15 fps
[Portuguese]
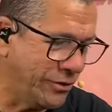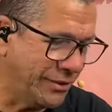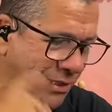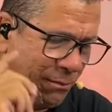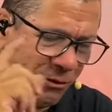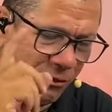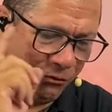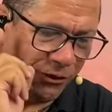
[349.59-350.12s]
Eu
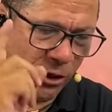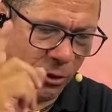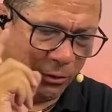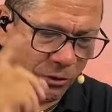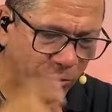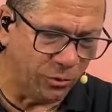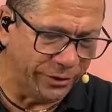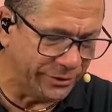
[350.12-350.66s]
sempre falo
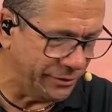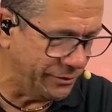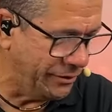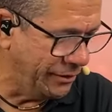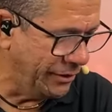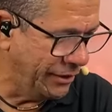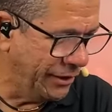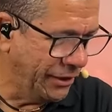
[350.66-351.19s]
uma coisa
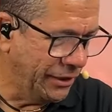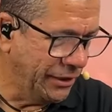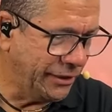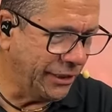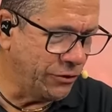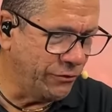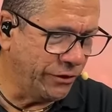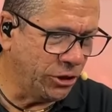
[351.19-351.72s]

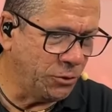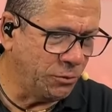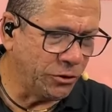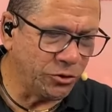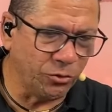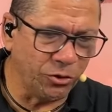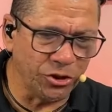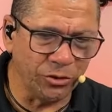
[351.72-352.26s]
que às vezes as
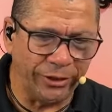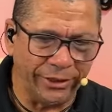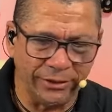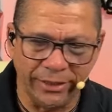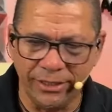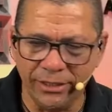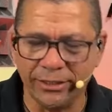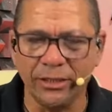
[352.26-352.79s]
pessoas não
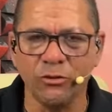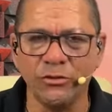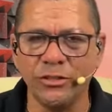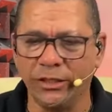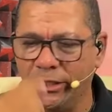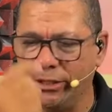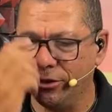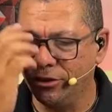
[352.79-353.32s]
entendem, que é o
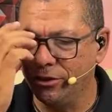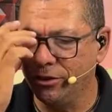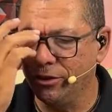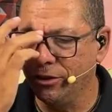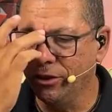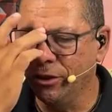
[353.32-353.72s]
seguinte: